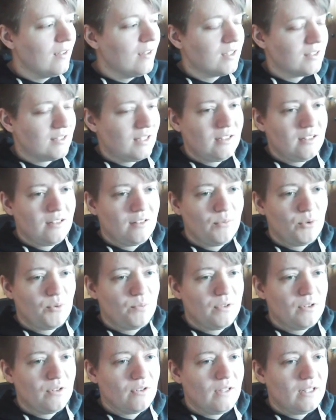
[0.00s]
Sagt, ähm, ich
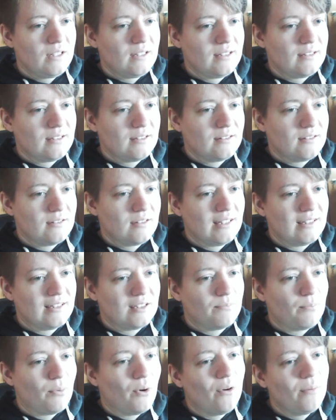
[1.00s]
bin soweit, dass Sachen
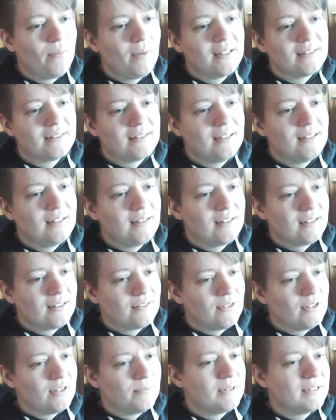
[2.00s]
spawnbar sind.
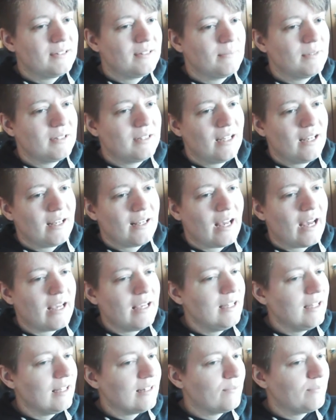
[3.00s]
Ich will ein bisschen mit der
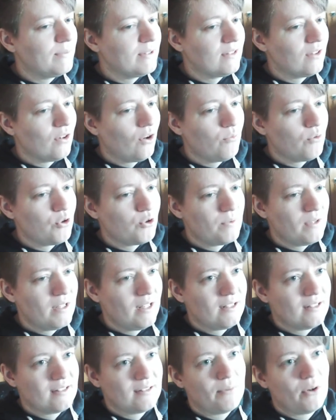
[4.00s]
KI jetzt ein bisschen
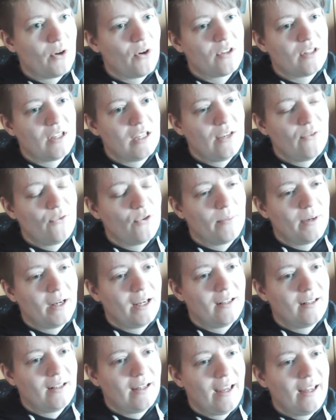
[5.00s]
rumspielen. Das brauche ich ja eh für
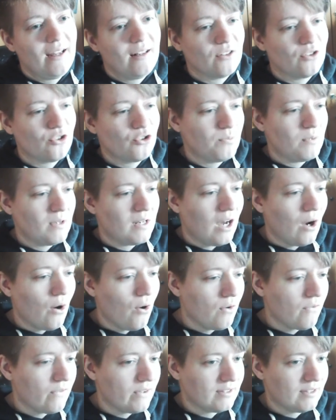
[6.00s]
mein eigenes Spiel
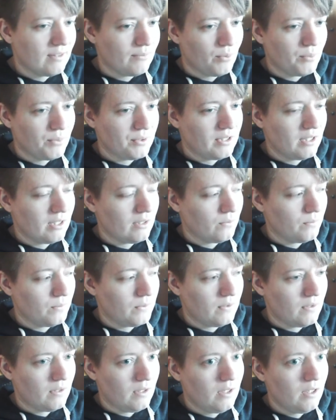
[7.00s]
auch, was ja momentan ein
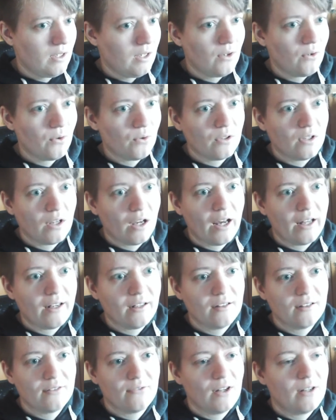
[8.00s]
bisschen in den Hintergrund
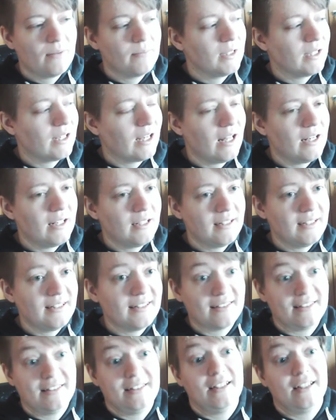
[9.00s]
geraten ist, weil mir gerade
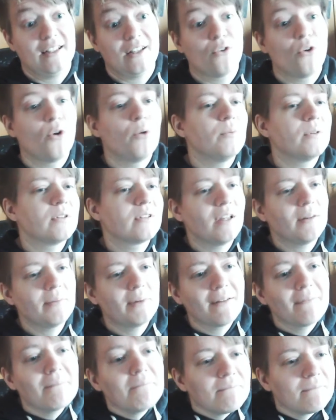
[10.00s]
diese Idee gekommen ist.
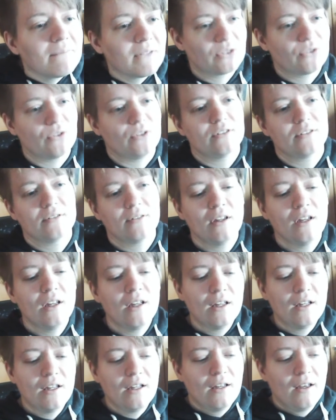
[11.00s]
Aber was soll's.
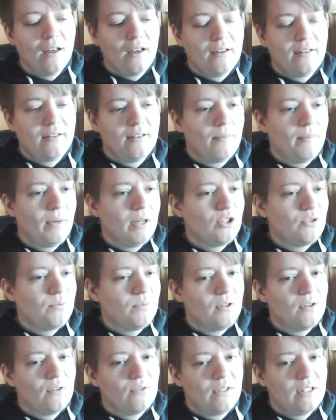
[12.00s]
ist ja mein
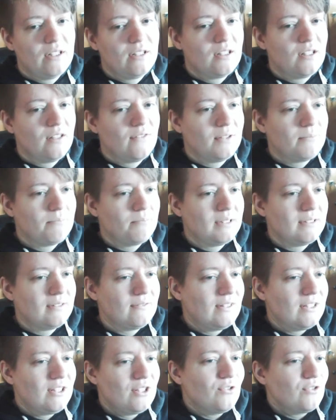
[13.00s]
Spiel und wenn ich da was,
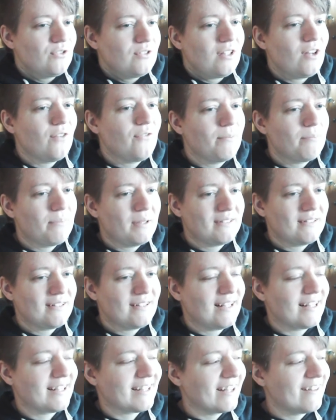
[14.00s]
wenn ich Lust drauf habe, bastel
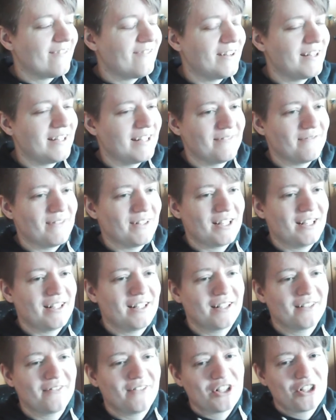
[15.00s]
ich halt dran, wenn den euch
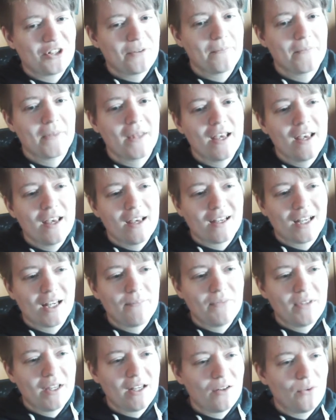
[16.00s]
anderen Quatsch.
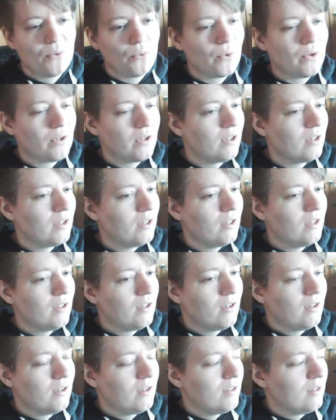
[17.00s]
Gibt ja genug.
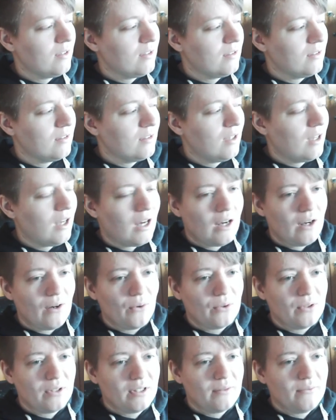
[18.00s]
Ja,
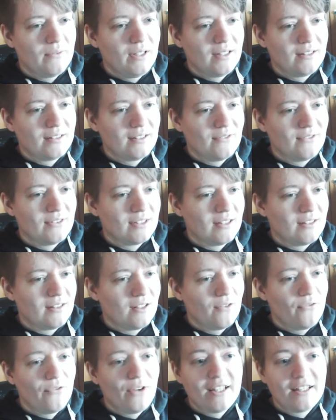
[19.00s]
und ähm, ja, exakt gesagt,
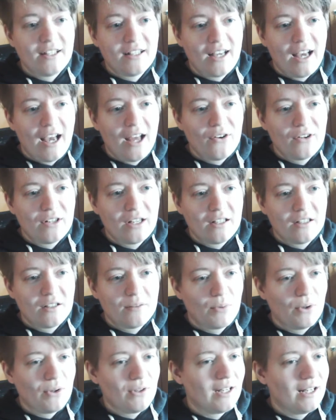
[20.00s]
äh, vielleicht hat der eine oder andere
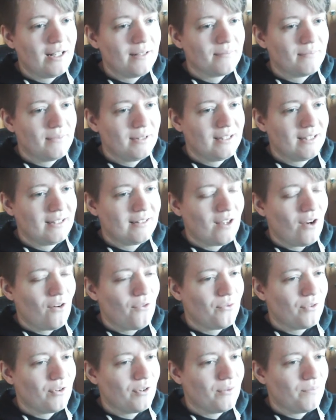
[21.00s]
Bock, halt mich jetzt
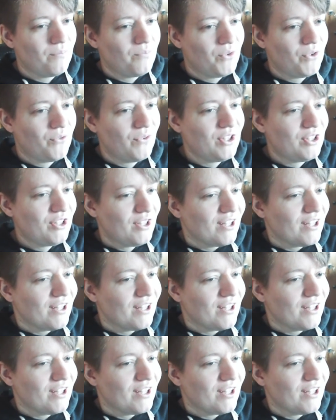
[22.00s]
auf äh, Twitch